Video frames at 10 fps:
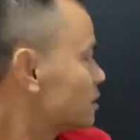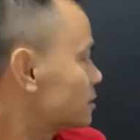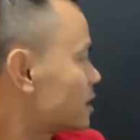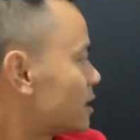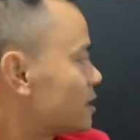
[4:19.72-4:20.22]

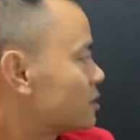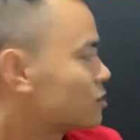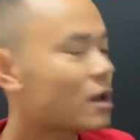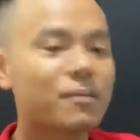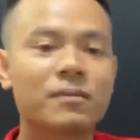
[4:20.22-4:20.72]
đây
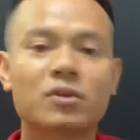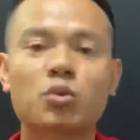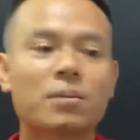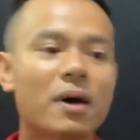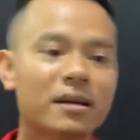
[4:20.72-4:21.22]
số 5
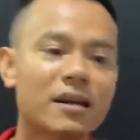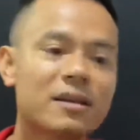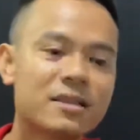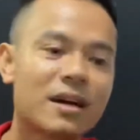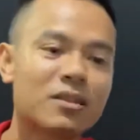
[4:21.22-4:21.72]
tuyệt mệnh
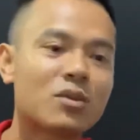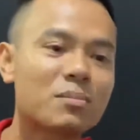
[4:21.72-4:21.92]
nghĩa là gì ạ